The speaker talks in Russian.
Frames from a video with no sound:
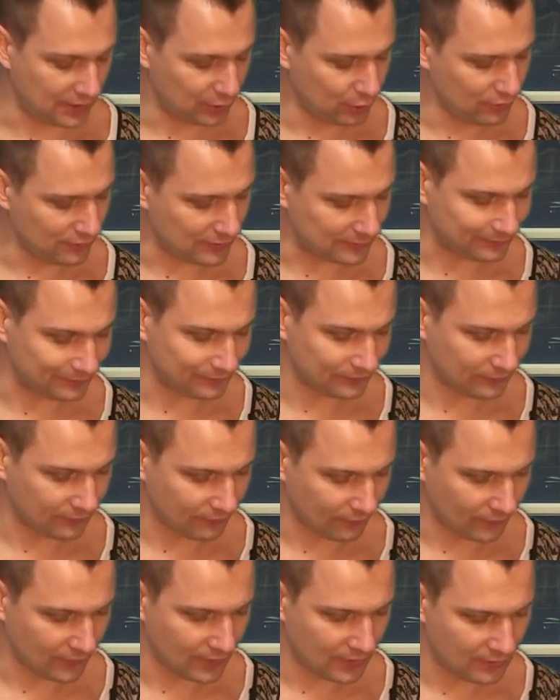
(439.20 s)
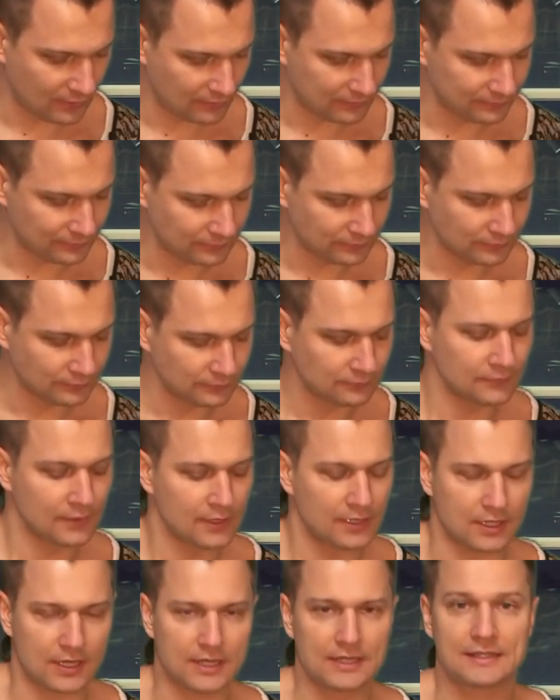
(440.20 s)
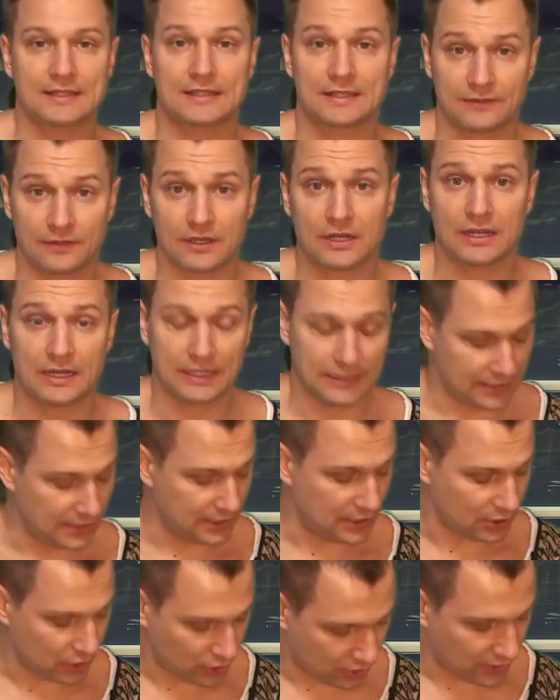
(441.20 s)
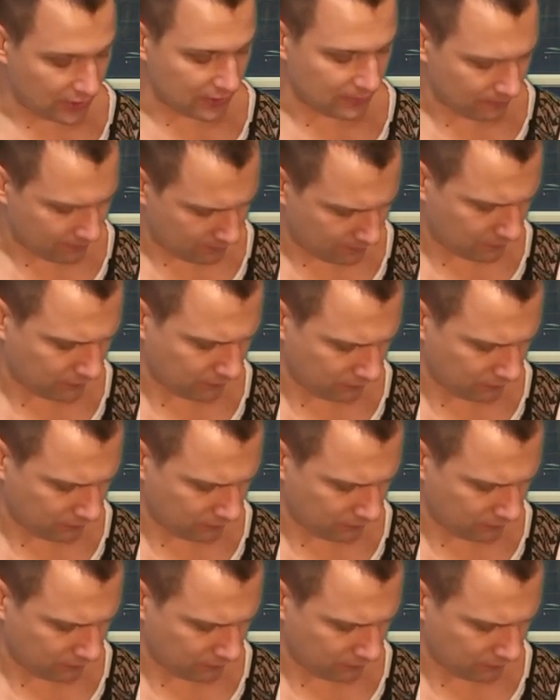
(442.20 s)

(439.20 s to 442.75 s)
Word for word: Готовы? Раз, два, три, четыре.